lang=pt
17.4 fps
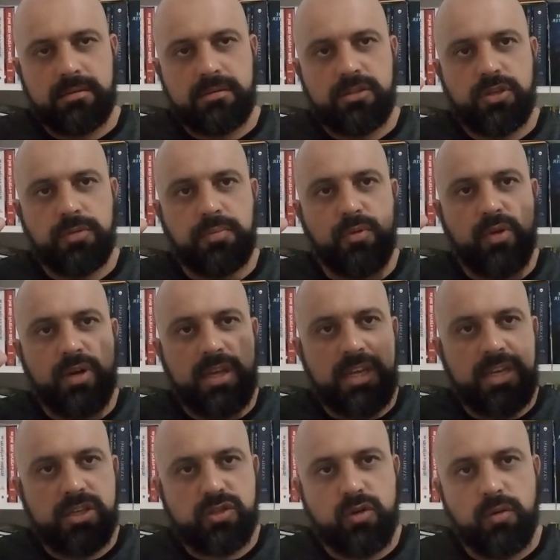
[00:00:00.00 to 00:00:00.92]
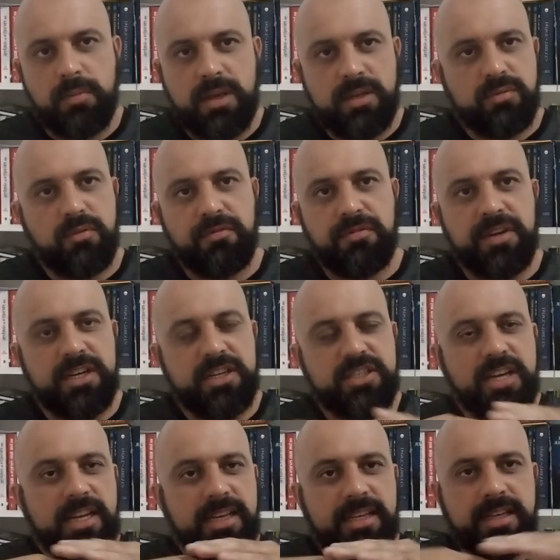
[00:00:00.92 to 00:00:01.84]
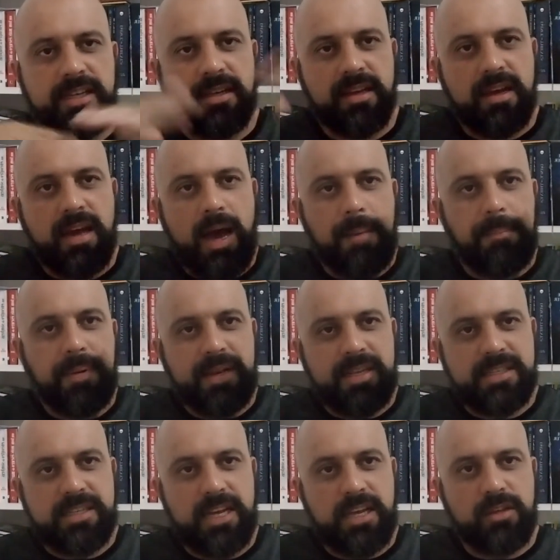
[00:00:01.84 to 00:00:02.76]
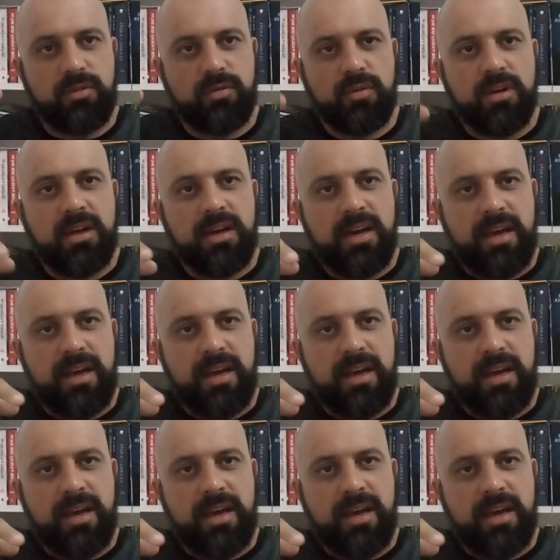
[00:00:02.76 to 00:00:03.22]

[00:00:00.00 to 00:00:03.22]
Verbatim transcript: tipo risco mesmo verde ali aparecendo,